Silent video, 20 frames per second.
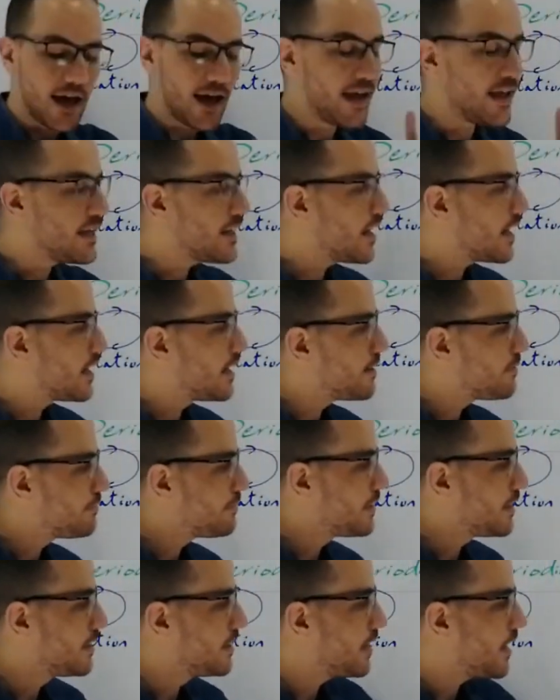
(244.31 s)
هي اللي
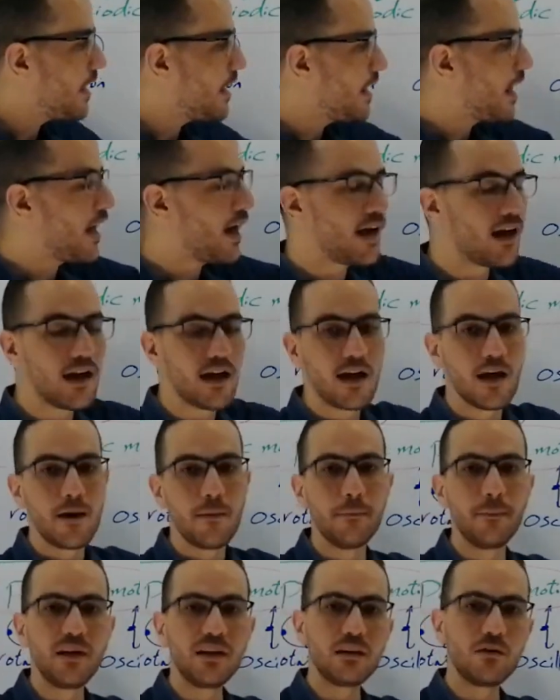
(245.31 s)
بتنقلها
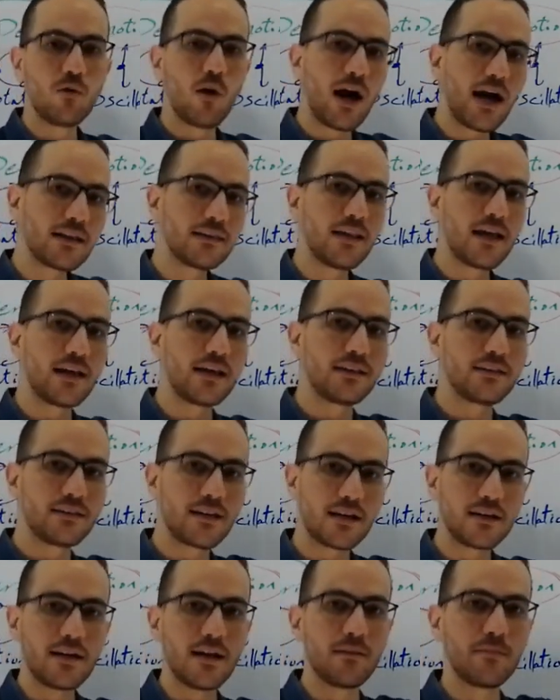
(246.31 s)
من واحده
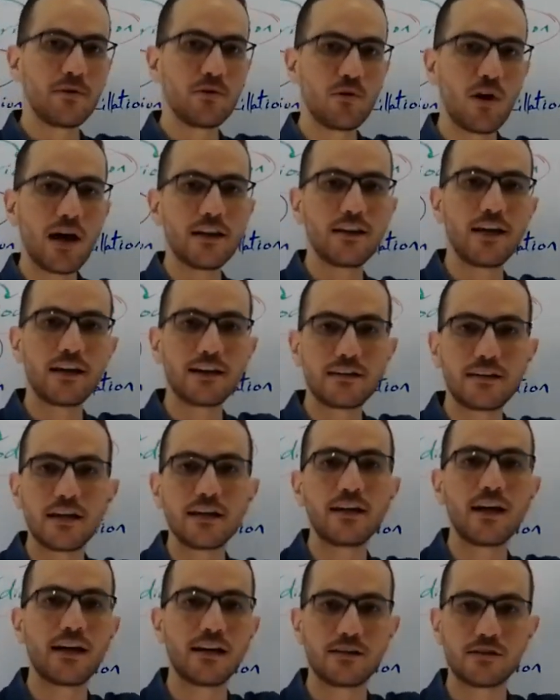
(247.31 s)
للتانيه من واحده
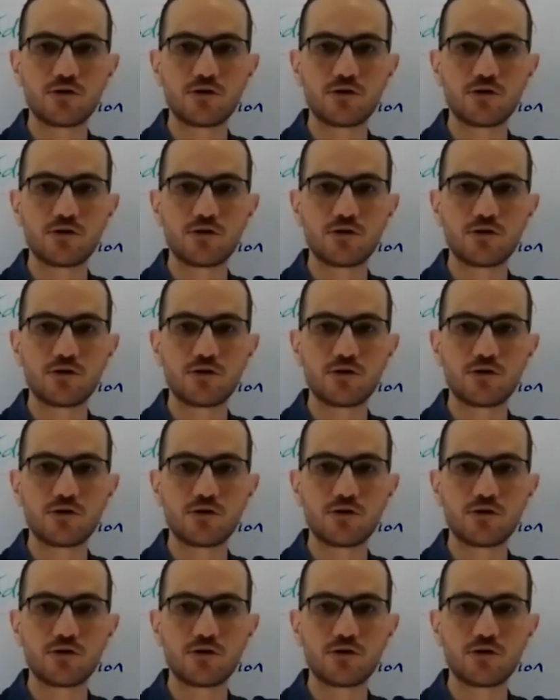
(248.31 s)
للتانيه